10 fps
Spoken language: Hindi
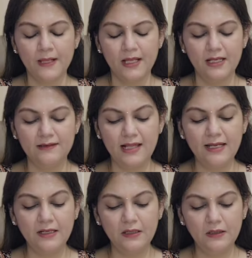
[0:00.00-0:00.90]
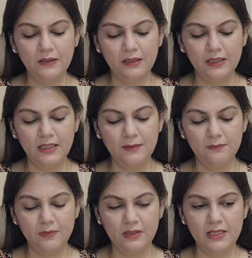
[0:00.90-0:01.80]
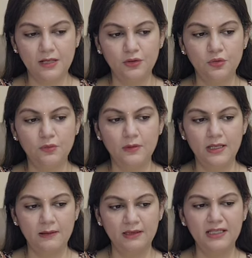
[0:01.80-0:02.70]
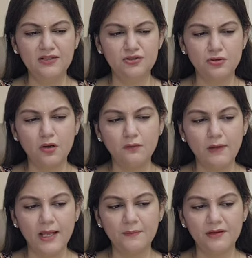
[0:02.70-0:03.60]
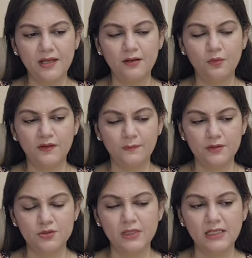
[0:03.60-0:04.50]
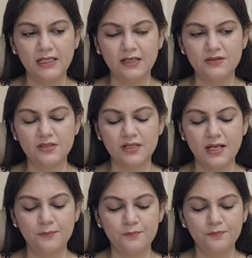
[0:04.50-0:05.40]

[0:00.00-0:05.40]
इट्स लाइक like, uh, कि या तो इतनी स्ट्रॉन्ग वाइब्स है कोई स्पिरिचुअल कनेक्शन है